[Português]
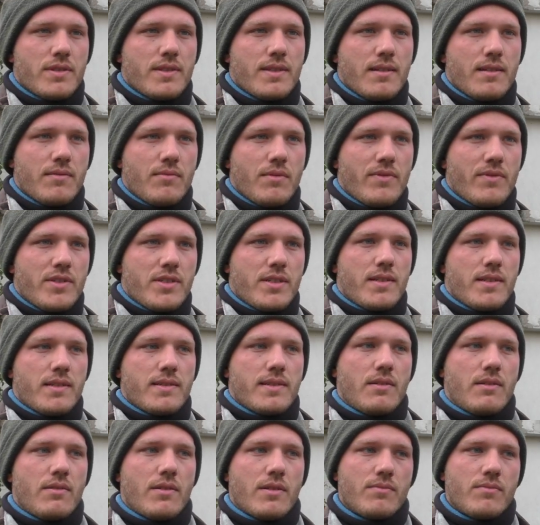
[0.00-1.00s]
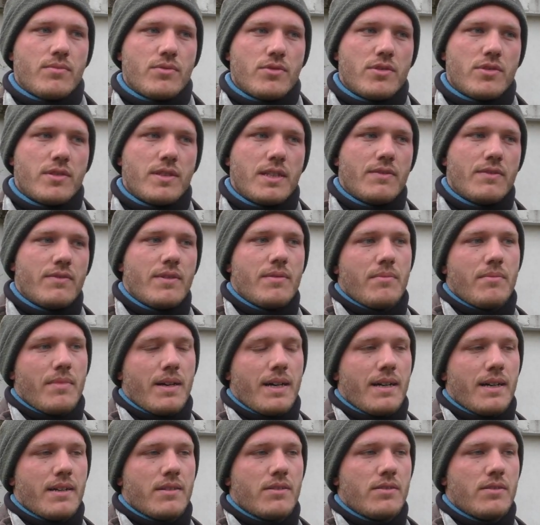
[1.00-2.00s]
sem uma vegetação arbustiva e
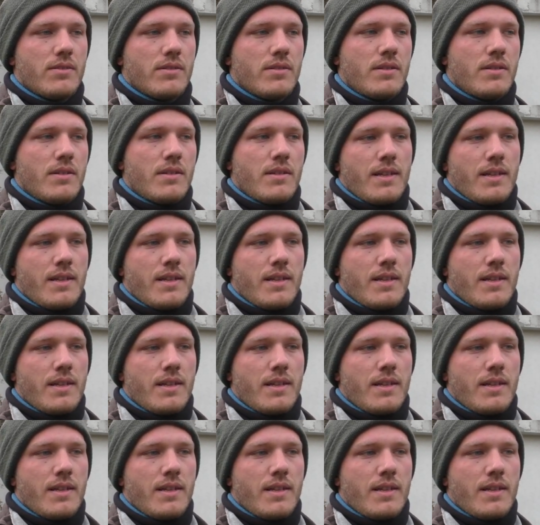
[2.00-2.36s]
mato,